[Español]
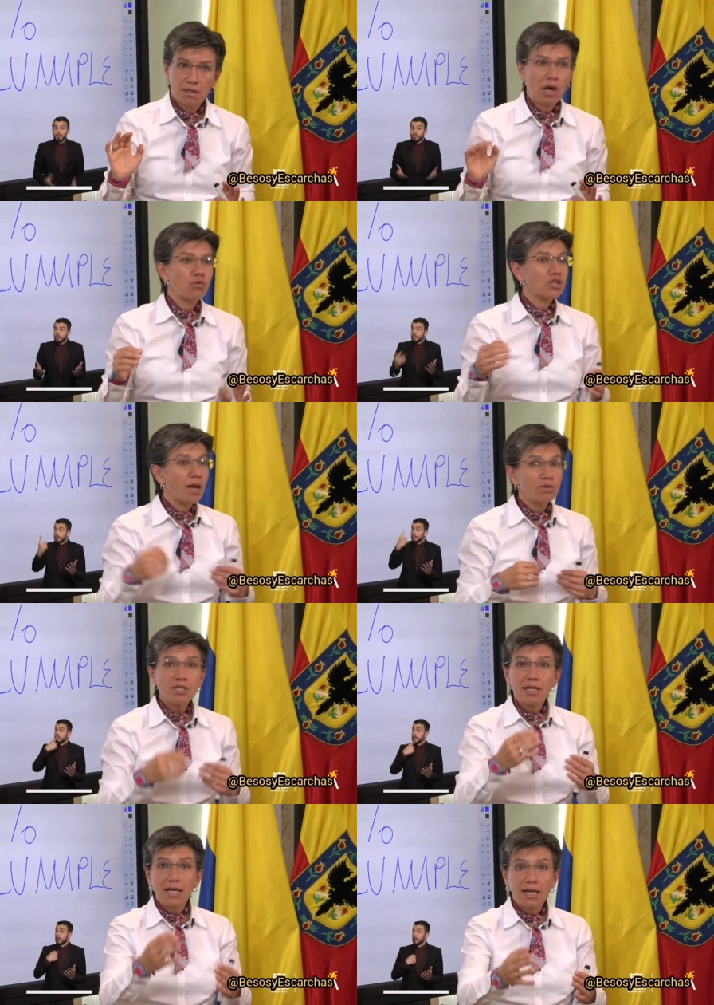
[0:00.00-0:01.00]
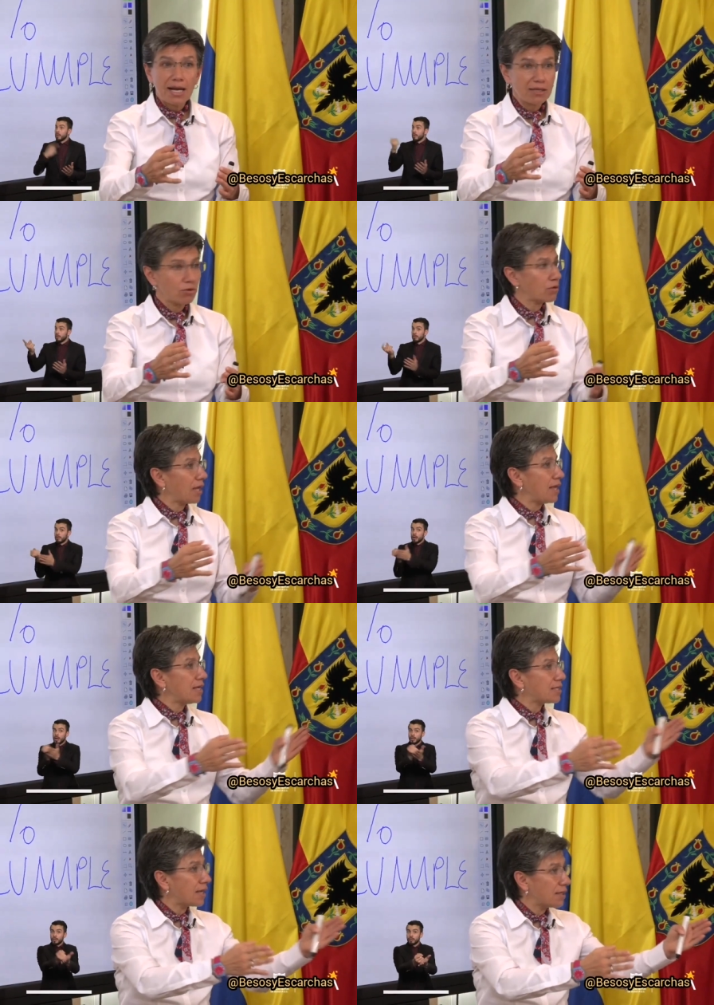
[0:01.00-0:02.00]
Que usemos el decreto que
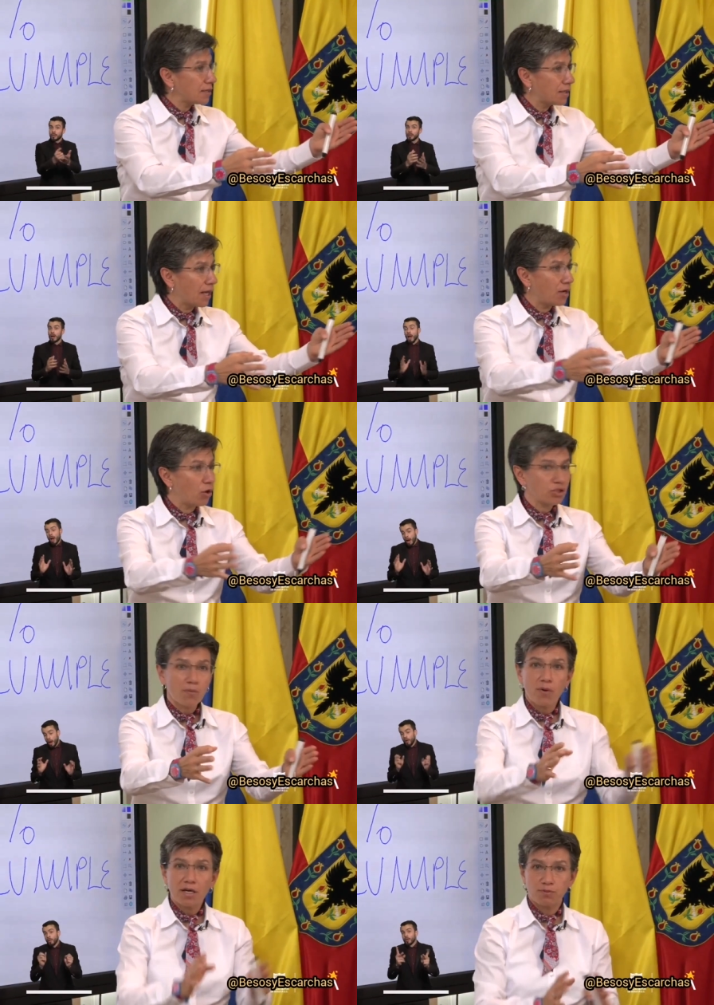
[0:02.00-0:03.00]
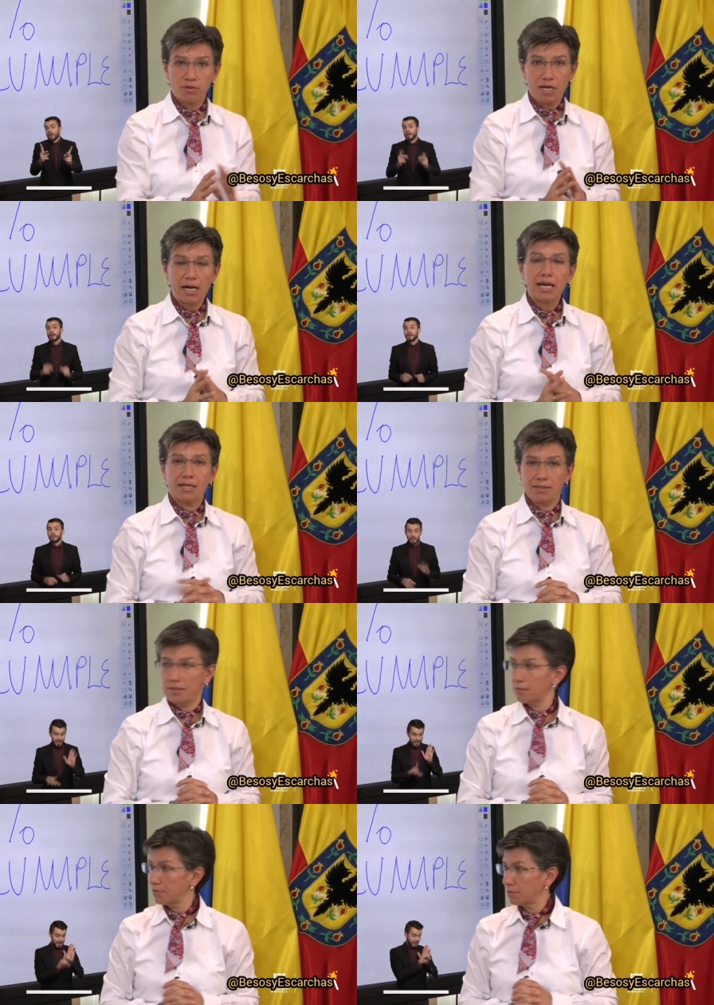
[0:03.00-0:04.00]
dice que no se puede expulsar a la
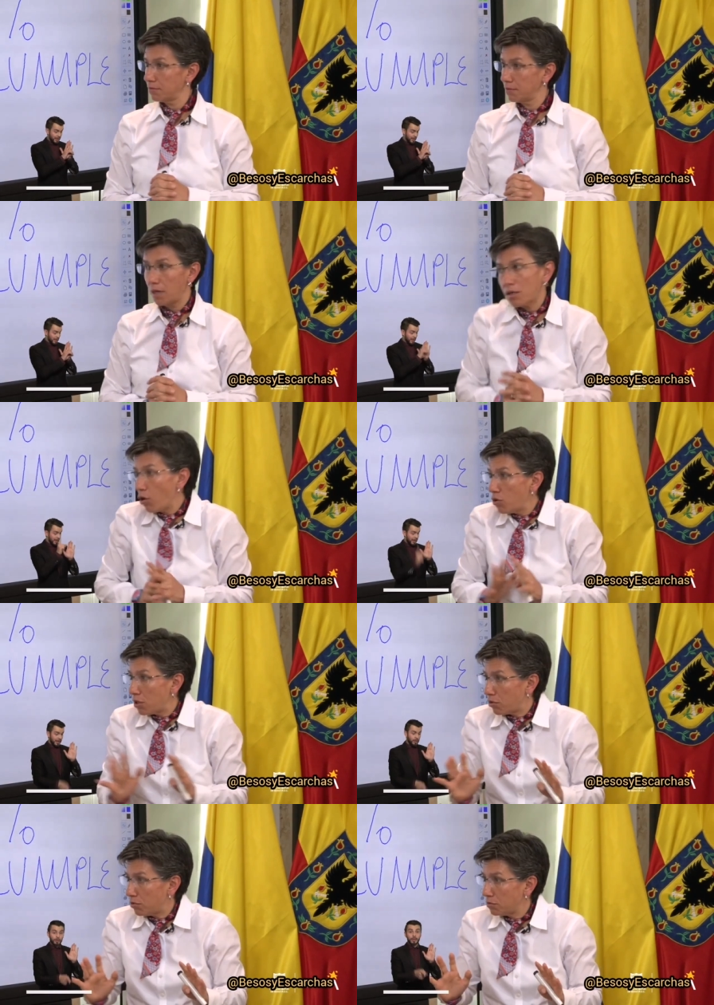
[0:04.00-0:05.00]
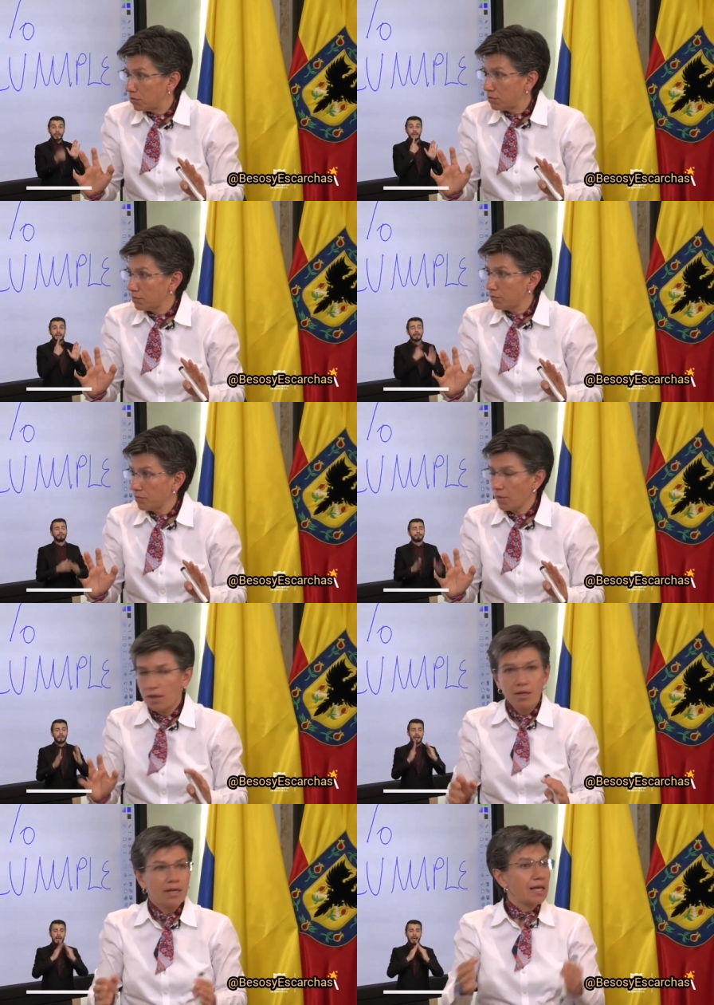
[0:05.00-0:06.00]
gente. Es lo único.
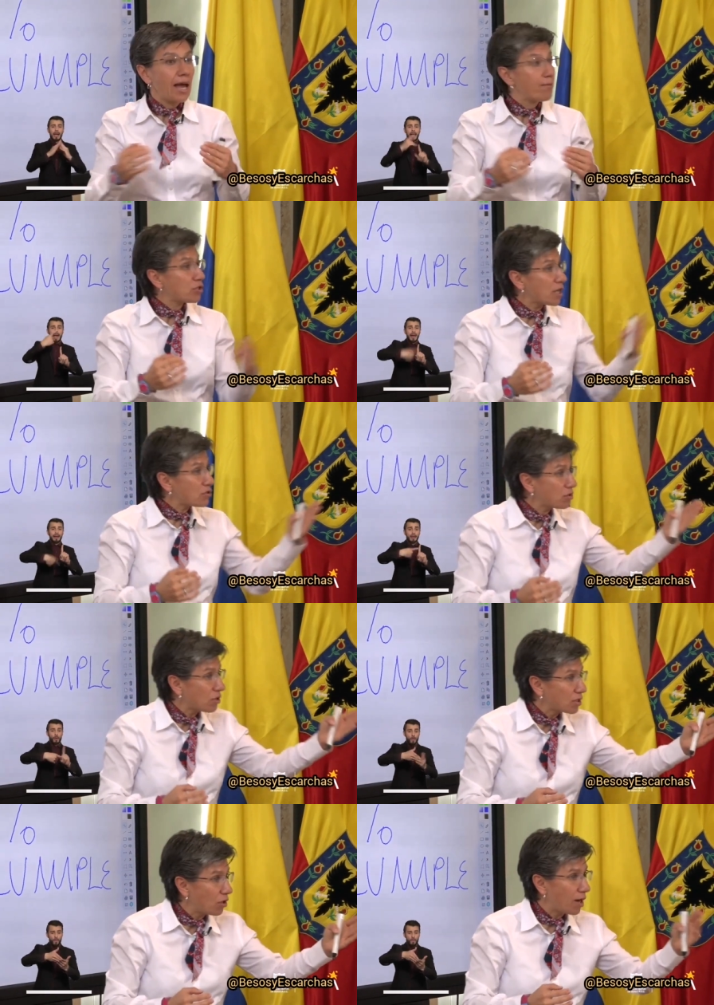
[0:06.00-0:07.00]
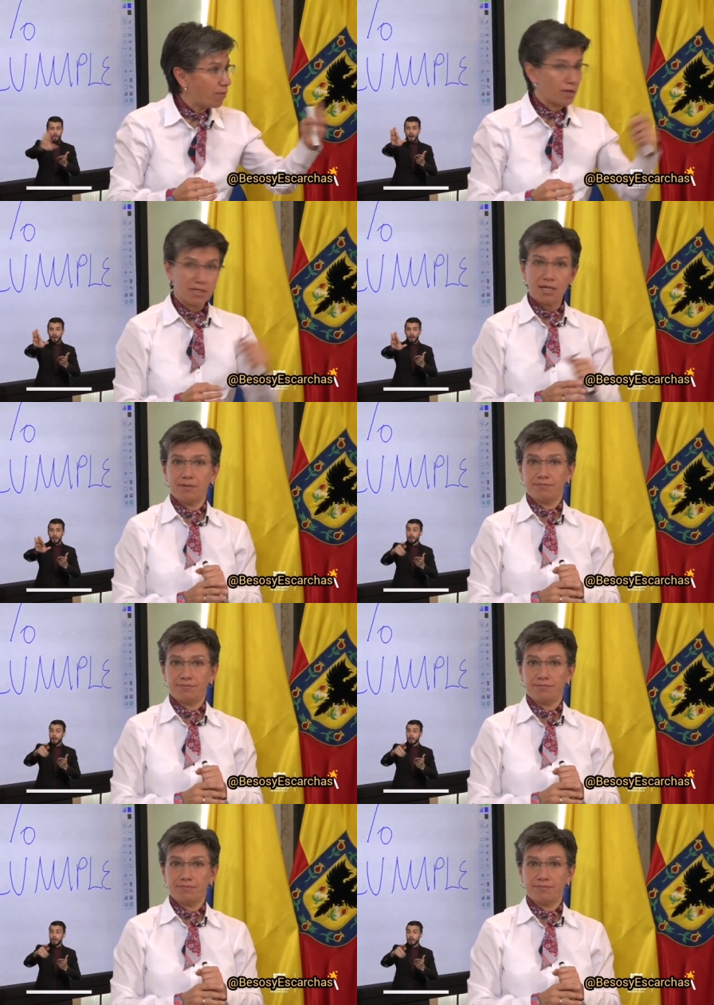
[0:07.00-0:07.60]
¿Qué hemos hecho entonces con la policía?